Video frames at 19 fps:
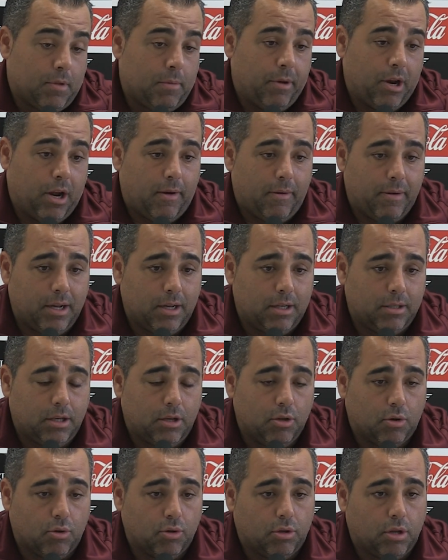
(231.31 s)
pero haber
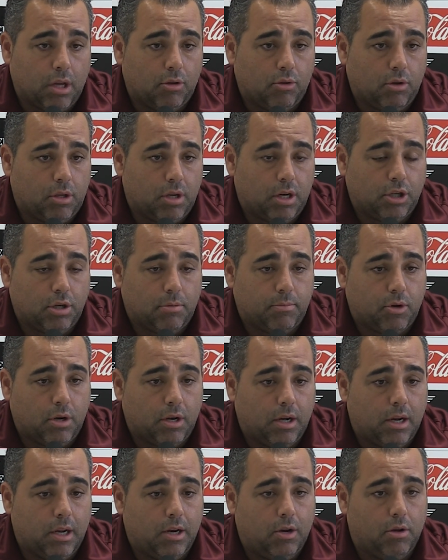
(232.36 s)
sido otro estrecho,
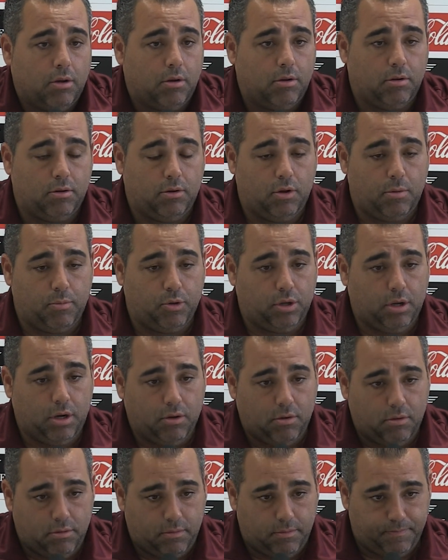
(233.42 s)
pues eh, lo, lo hemos
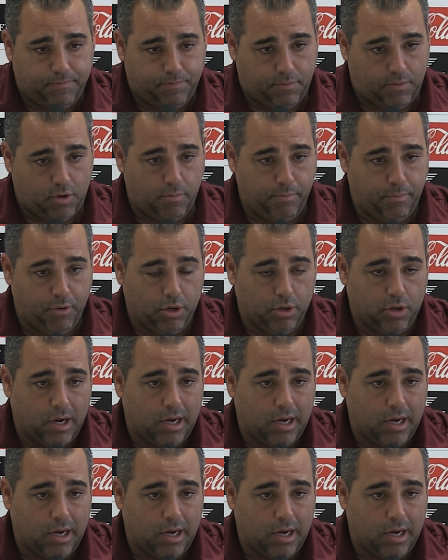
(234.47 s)
tenido un poquito